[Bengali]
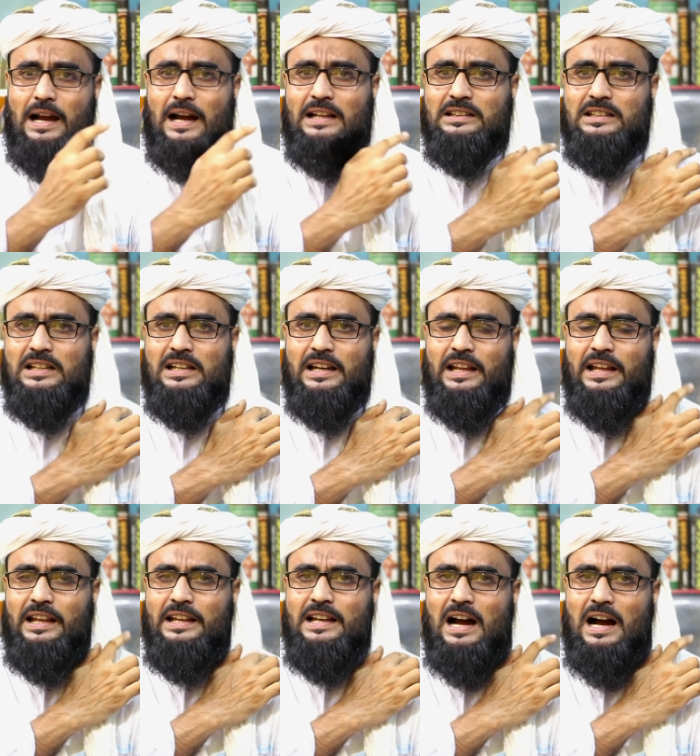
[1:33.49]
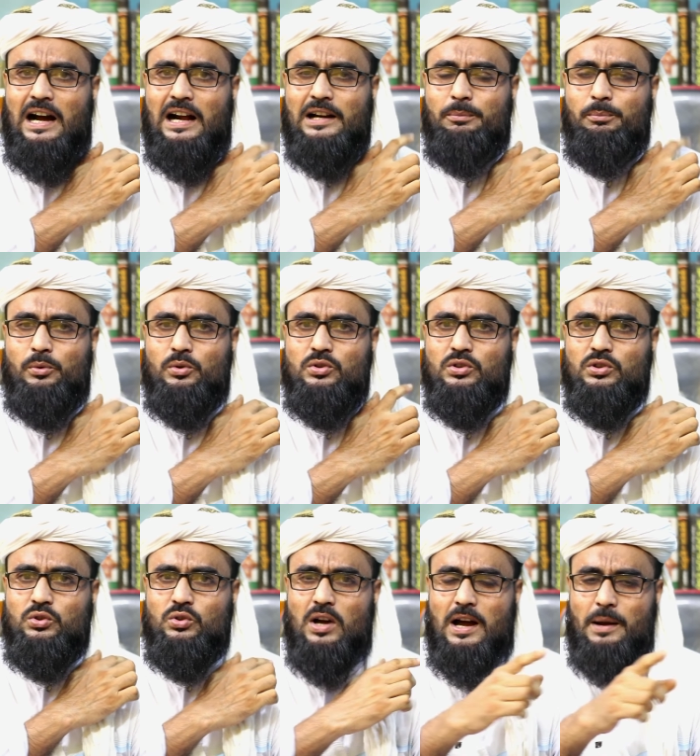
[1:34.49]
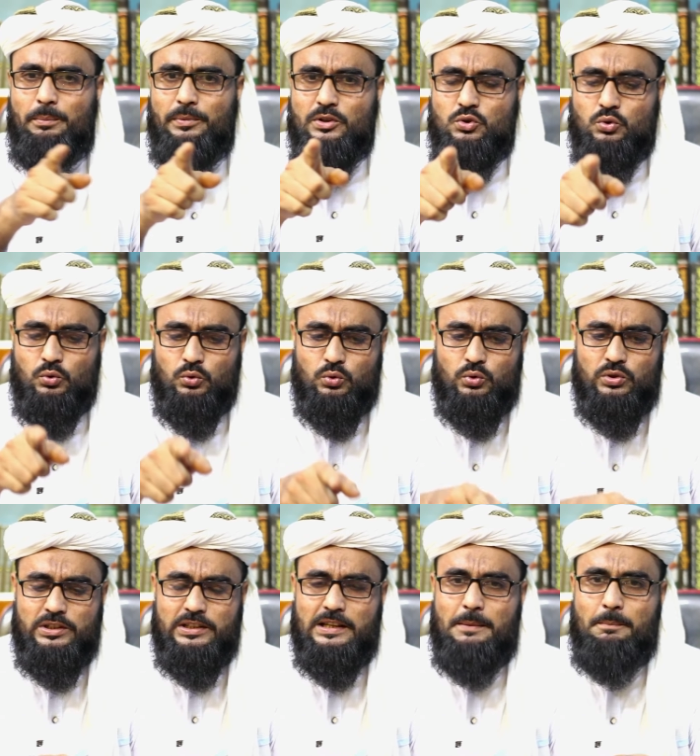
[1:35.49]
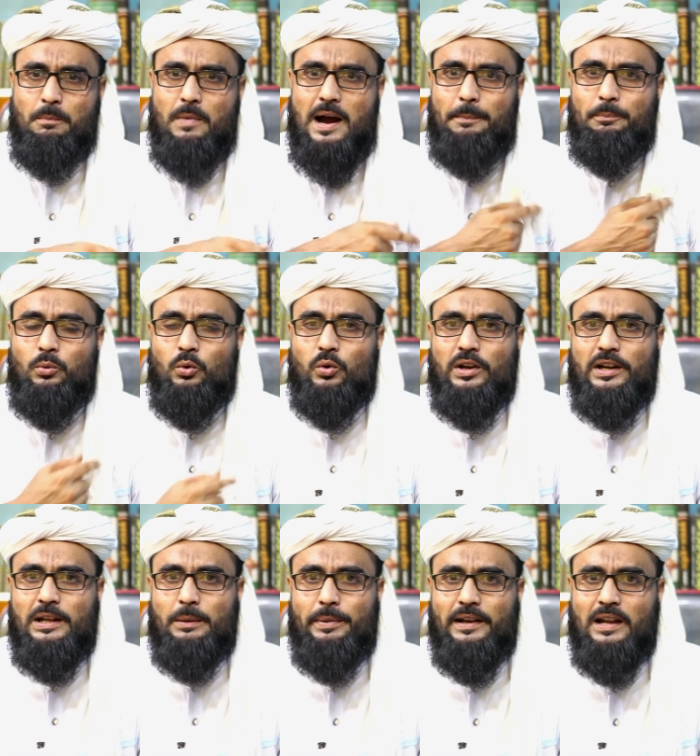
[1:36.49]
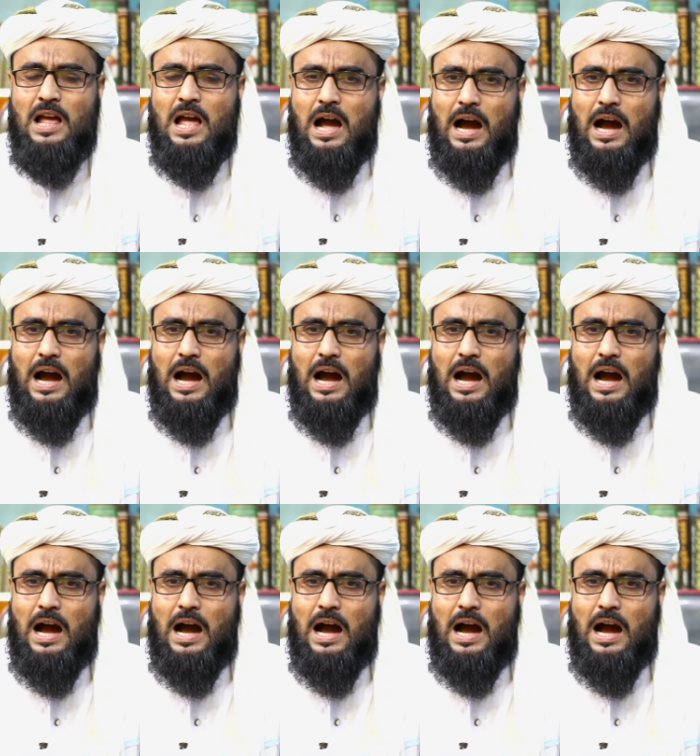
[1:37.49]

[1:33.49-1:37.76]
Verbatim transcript: কাঁধের এই হাড় পর্যন্ত আপনি সুতোটিকে মাপ করে নেবেন